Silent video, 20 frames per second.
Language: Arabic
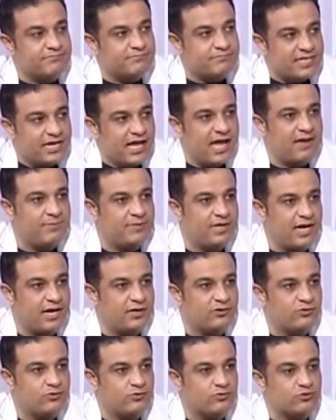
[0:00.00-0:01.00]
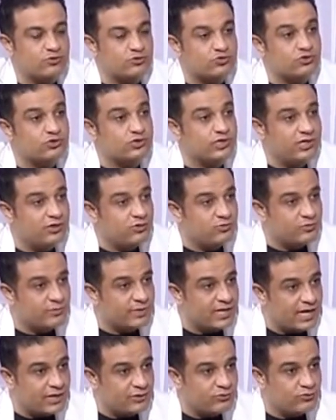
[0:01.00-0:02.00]
منحه من عنده وصوت حلو
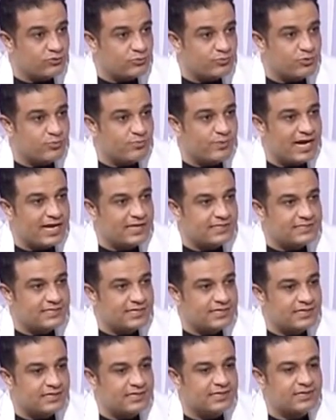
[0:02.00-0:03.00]
من عنده بيبقى عايزك